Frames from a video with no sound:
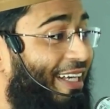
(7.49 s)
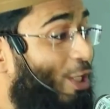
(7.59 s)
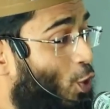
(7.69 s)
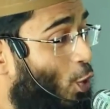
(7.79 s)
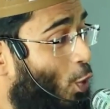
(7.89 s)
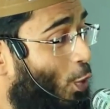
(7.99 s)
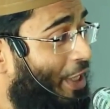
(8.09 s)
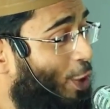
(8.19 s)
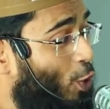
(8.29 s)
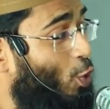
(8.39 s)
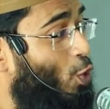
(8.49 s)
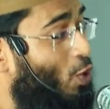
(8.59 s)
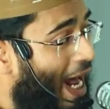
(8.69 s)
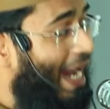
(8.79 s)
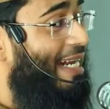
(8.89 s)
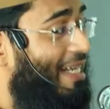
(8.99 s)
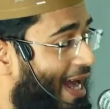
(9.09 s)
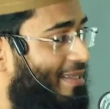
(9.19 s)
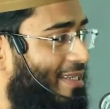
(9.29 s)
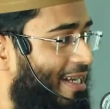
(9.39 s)
কিছু কিছু সাইন
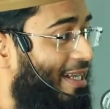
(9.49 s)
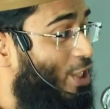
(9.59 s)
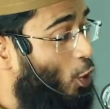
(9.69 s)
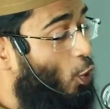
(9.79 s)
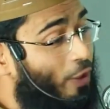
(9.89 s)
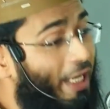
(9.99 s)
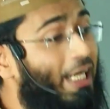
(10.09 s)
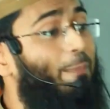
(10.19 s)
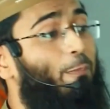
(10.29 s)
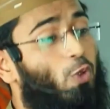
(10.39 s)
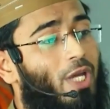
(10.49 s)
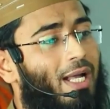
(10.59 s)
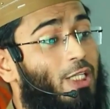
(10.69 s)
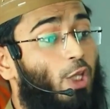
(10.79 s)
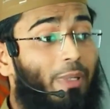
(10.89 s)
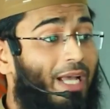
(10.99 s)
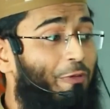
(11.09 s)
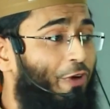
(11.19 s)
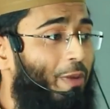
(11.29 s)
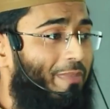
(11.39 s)
আছে যেগুলো দেখলে বোঝা যায় তবে
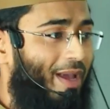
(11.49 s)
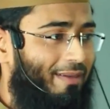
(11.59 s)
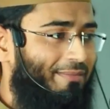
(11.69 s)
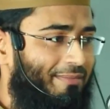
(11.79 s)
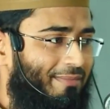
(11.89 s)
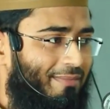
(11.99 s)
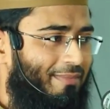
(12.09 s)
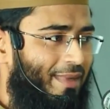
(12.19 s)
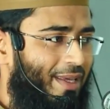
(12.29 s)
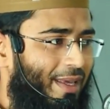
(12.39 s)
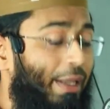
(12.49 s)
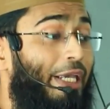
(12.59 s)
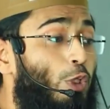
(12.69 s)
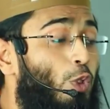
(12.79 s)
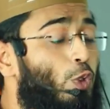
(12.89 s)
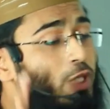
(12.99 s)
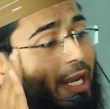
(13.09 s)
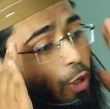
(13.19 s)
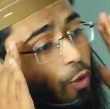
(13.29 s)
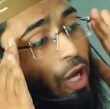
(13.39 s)
কনফার্ম না কিছু কিছু
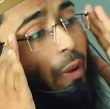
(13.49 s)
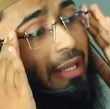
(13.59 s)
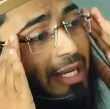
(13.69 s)
জায়গায় এগুলো রেওয়াত